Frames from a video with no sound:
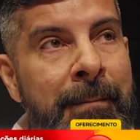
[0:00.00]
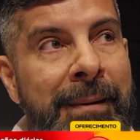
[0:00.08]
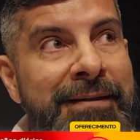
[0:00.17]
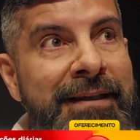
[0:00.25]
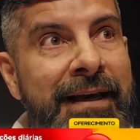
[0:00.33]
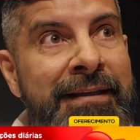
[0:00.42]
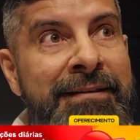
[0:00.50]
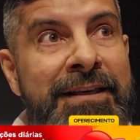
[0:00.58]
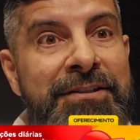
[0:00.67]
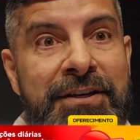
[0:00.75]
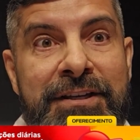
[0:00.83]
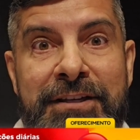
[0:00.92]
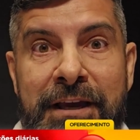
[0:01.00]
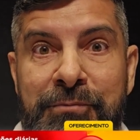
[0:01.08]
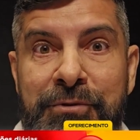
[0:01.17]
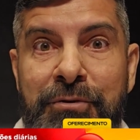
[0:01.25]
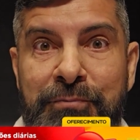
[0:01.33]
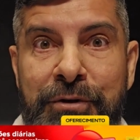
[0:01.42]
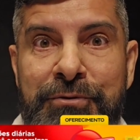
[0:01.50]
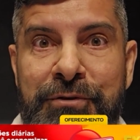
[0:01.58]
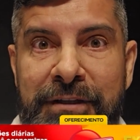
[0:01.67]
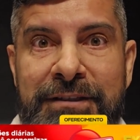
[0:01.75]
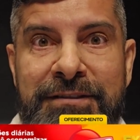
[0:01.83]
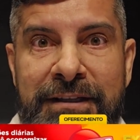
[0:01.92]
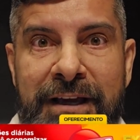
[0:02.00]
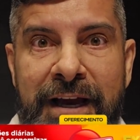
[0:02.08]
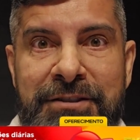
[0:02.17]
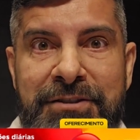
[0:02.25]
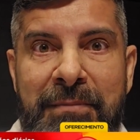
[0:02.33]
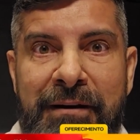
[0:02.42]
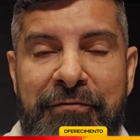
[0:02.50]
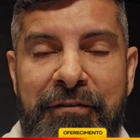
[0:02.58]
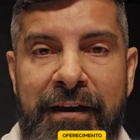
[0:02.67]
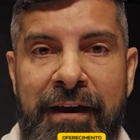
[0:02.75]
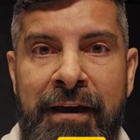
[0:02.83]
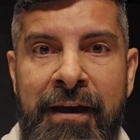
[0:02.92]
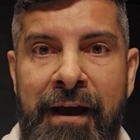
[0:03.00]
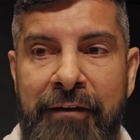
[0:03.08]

mas aí tem gente que é muito oportunista e age de má fé.